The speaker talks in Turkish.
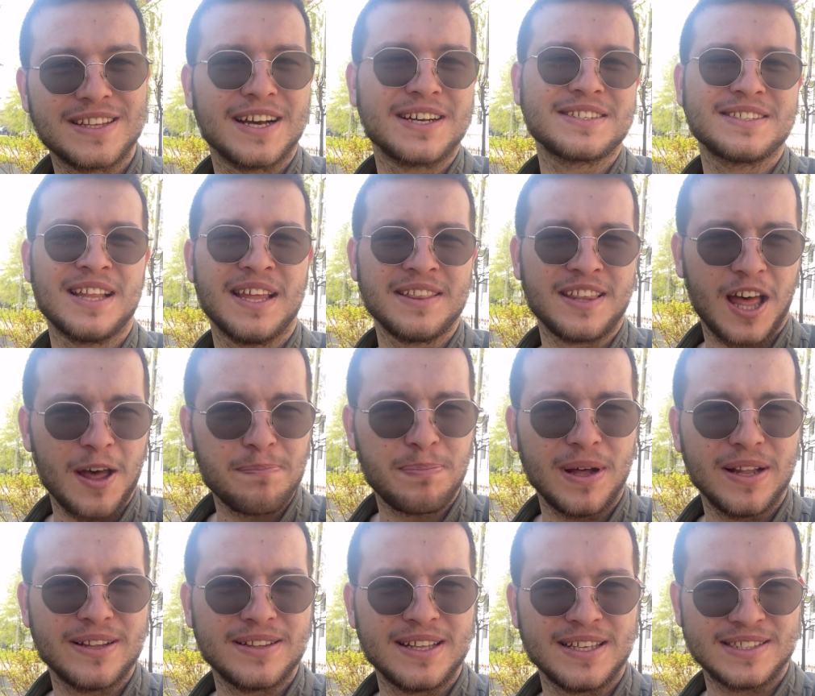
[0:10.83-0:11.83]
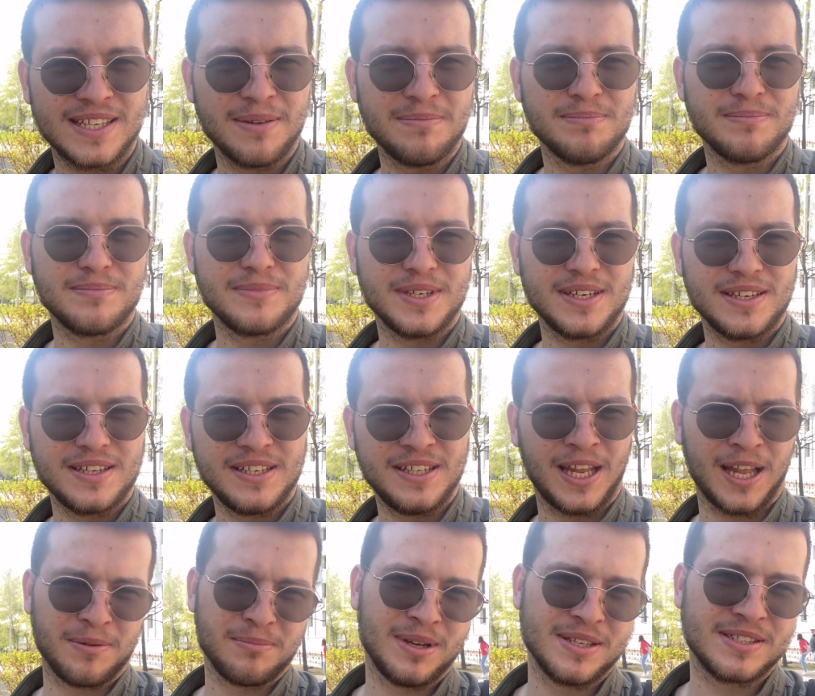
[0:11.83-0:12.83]
taksiden daha pahalı desem
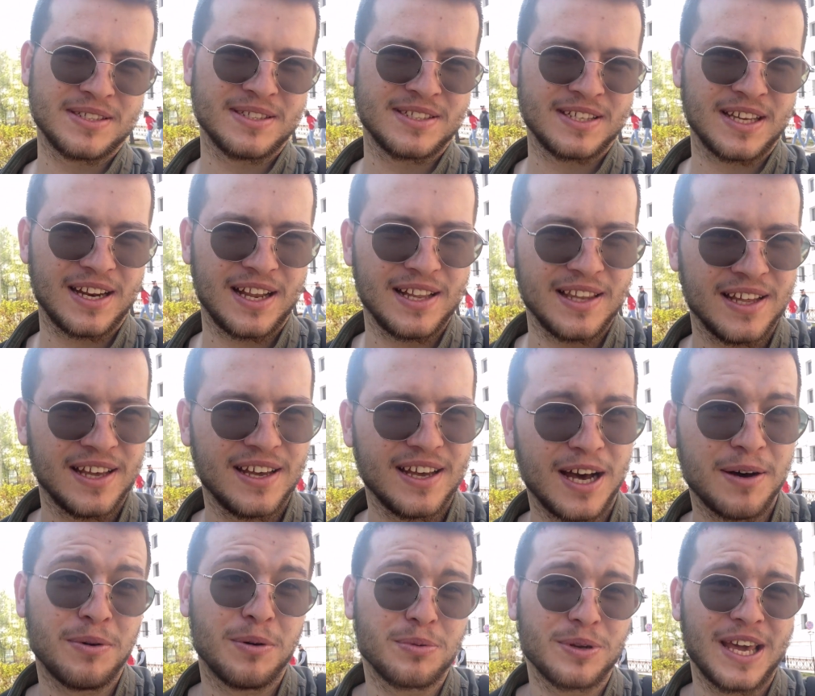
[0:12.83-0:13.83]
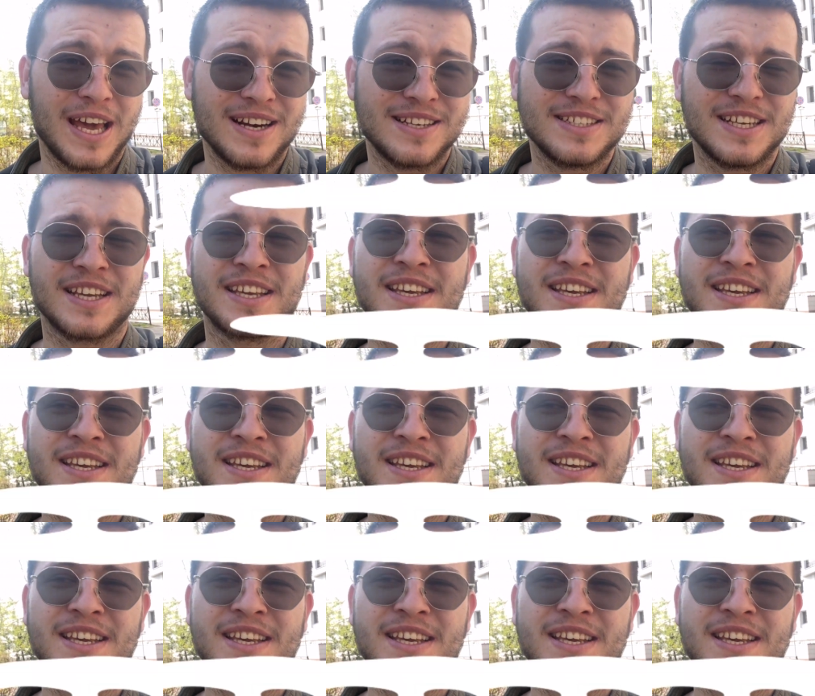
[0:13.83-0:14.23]
inanmazsınız herhalde. Ama bu gerçek.